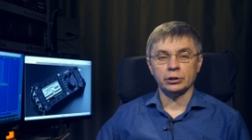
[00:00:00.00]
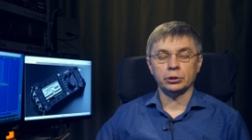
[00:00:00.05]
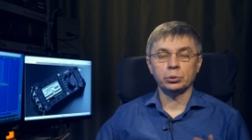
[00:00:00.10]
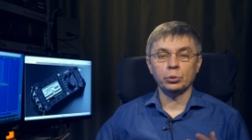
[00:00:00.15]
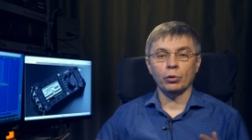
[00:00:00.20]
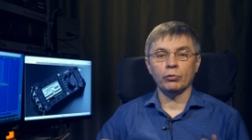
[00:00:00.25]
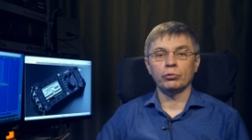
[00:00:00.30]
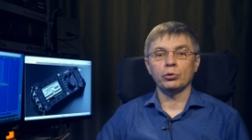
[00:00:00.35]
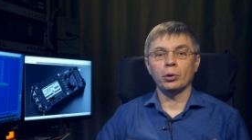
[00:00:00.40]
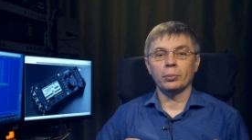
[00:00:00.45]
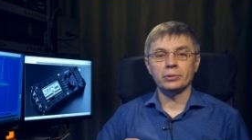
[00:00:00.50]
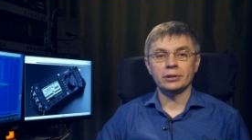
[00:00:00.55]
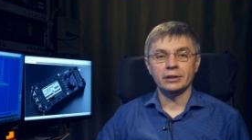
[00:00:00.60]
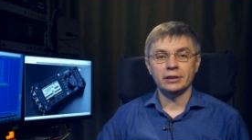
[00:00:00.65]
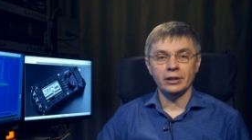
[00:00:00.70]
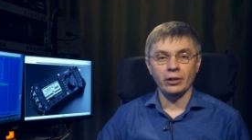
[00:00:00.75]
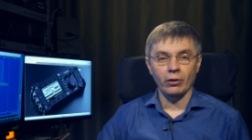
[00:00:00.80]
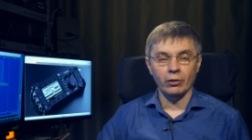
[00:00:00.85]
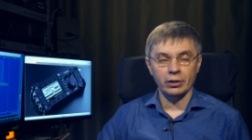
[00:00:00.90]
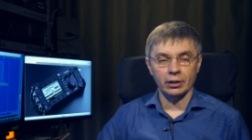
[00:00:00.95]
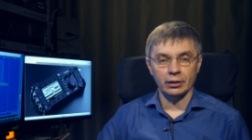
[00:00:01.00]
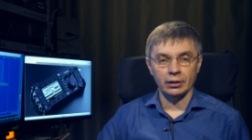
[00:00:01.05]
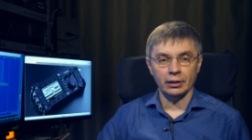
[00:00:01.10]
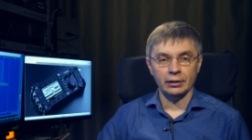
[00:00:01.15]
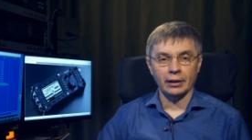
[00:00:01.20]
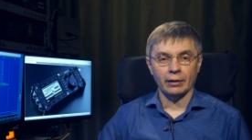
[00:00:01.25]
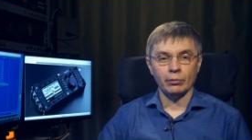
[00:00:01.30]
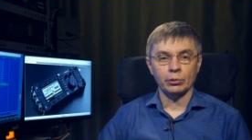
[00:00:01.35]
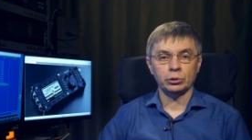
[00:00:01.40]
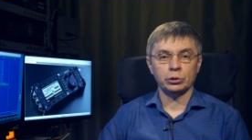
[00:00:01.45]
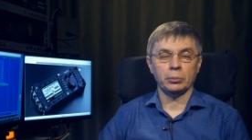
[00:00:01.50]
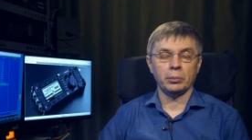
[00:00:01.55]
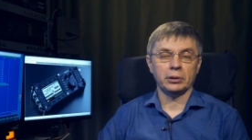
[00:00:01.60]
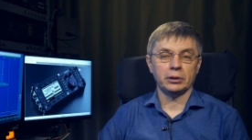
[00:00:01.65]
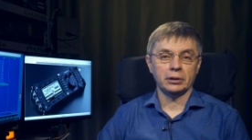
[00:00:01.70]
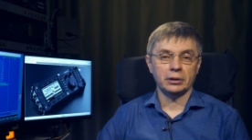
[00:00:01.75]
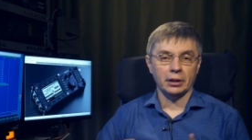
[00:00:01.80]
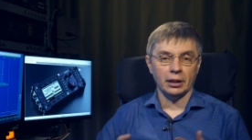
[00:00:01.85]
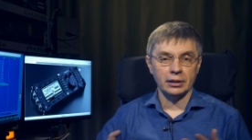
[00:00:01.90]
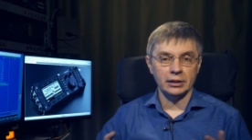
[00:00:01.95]
Что в нем сделано для того, чтобы
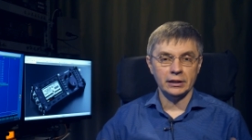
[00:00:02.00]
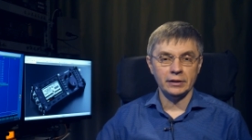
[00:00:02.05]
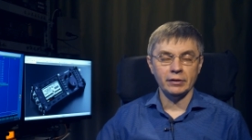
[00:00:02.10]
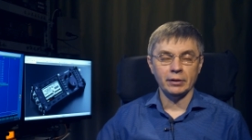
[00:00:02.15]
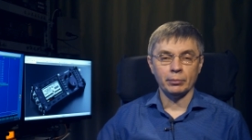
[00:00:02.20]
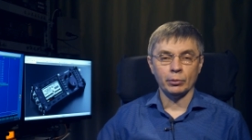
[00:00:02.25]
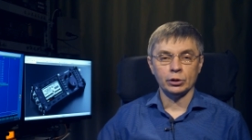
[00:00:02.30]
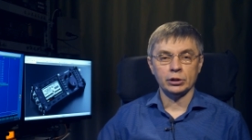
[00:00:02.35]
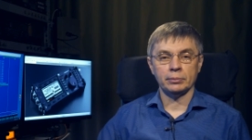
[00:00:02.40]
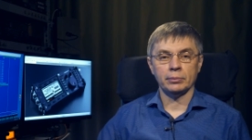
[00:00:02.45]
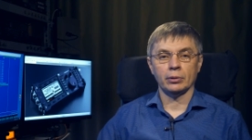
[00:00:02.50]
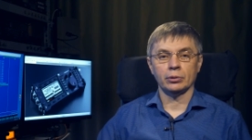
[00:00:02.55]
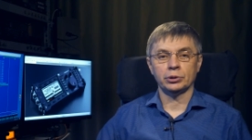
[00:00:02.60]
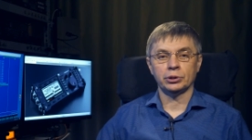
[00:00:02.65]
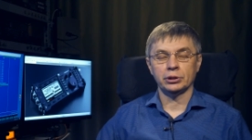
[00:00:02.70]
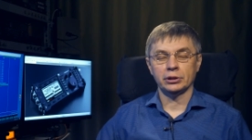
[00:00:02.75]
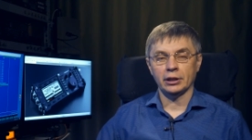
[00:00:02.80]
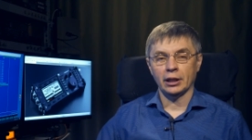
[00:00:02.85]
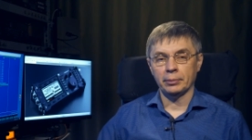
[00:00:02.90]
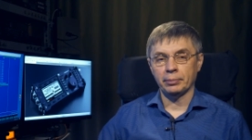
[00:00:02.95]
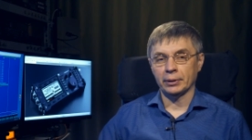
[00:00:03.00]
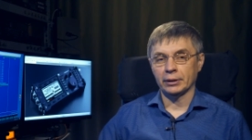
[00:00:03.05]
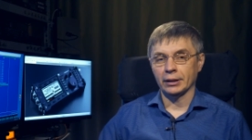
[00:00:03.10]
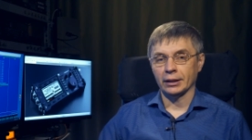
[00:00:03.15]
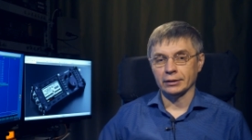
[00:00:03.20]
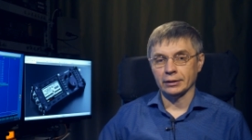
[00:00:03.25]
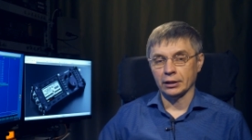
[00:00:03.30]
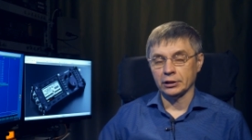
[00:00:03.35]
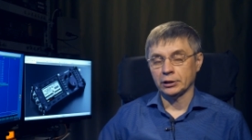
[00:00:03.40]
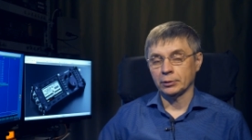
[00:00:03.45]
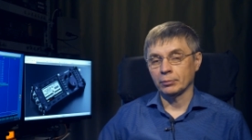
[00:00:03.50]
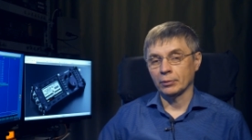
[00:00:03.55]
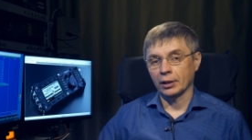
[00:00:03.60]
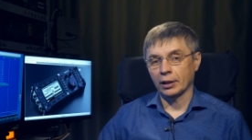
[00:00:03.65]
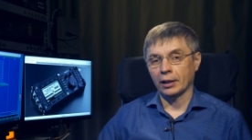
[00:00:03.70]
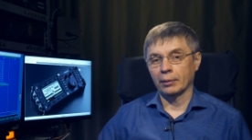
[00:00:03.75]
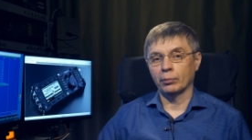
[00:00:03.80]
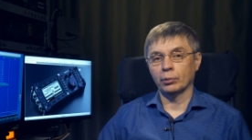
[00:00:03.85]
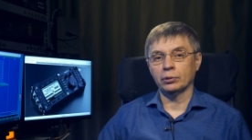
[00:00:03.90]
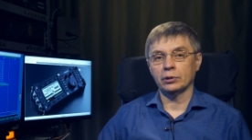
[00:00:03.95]
этот трансир можно было считать предназначенным
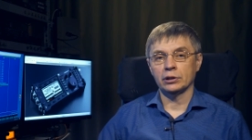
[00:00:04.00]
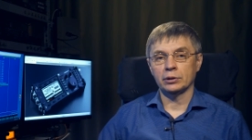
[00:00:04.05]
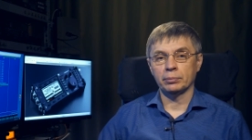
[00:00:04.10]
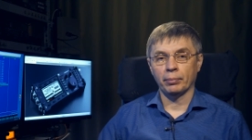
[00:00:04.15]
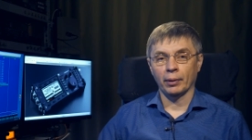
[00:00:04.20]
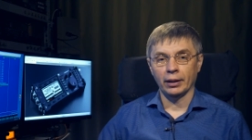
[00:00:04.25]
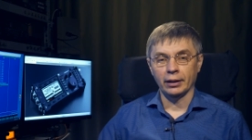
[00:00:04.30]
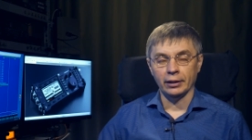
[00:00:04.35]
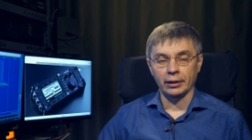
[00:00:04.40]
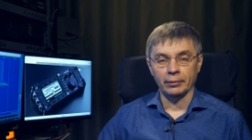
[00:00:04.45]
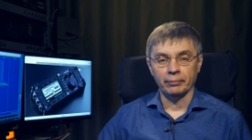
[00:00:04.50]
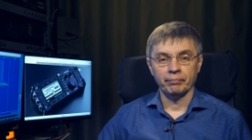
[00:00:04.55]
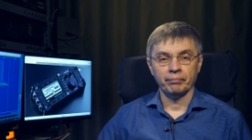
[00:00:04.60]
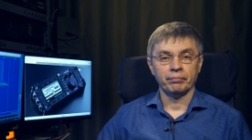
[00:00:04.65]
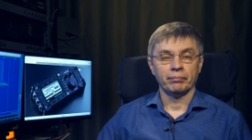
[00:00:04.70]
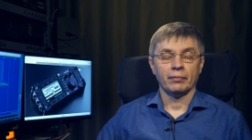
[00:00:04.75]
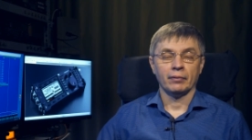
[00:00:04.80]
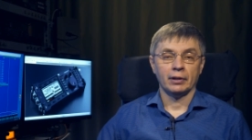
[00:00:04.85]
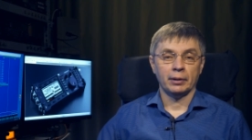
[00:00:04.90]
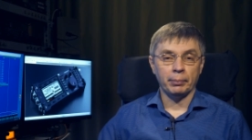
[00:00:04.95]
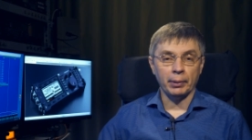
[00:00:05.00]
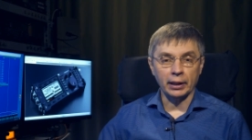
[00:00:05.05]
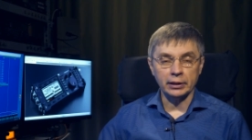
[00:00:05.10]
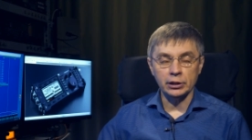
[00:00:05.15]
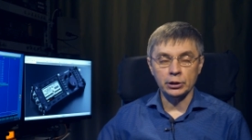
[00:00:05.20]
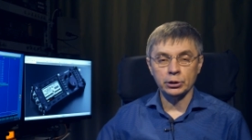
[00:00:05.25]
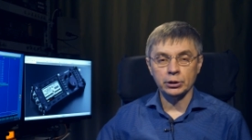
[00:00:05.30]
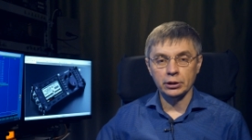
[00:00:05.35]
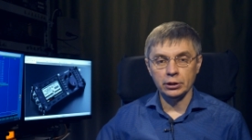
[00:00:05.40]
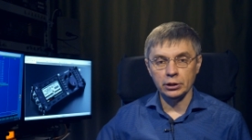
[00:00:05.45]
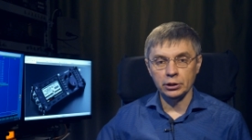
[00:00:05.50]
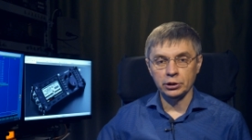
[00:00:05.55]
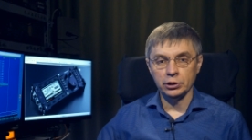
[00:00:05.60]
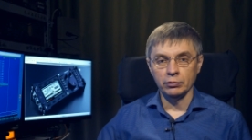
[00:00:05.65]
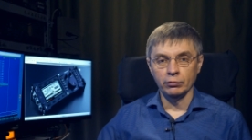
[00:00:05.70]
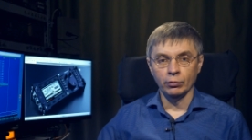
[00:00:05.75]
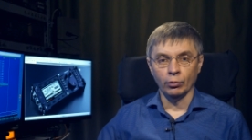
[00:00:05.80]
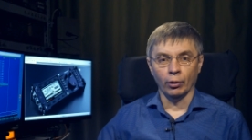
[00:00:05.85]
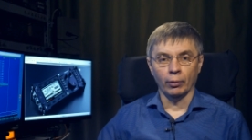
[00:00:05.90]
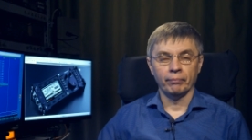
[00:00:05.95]
для работы из полей? Да практически
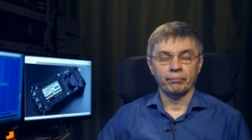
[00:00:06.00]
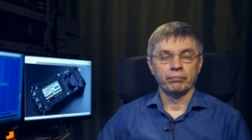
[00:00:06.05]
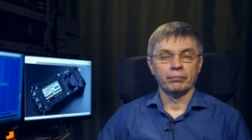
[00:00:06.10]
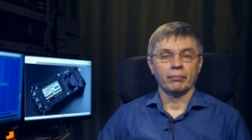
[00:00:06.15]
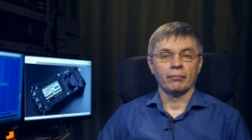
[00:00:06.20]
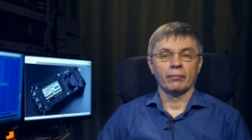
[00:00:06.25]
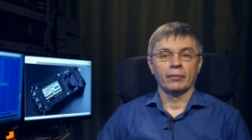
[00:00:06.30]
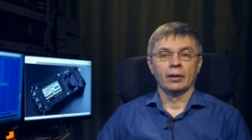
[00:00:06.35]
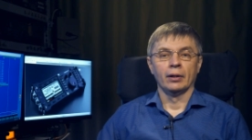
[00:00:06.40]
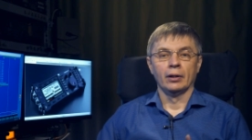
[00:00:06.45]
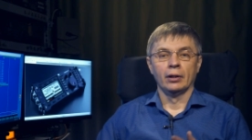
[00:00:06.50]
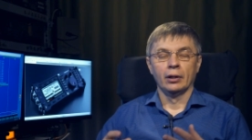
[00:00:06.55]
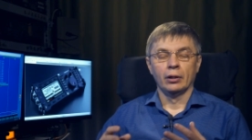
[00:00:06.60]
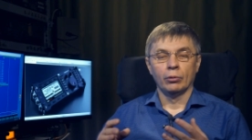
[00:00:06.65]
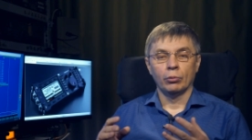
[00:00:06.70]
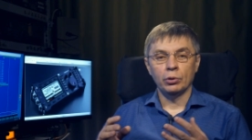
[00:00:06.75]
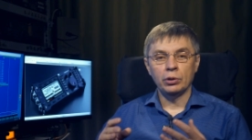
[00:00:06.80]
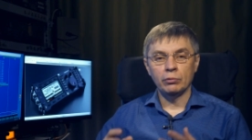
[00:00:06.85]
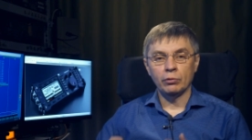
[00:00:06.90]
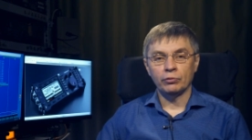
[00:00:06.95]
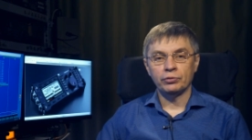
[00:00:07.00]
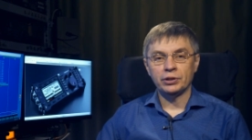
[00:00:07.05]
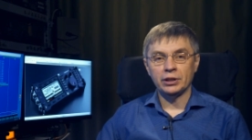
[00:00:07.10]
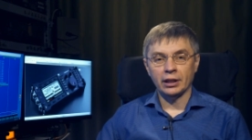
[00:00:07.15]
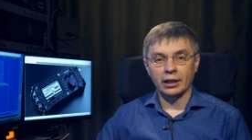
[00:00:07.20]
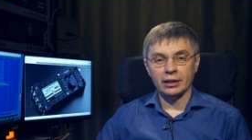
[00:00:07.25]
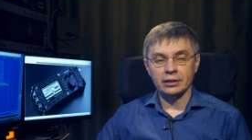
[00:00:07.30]
ничего. У него все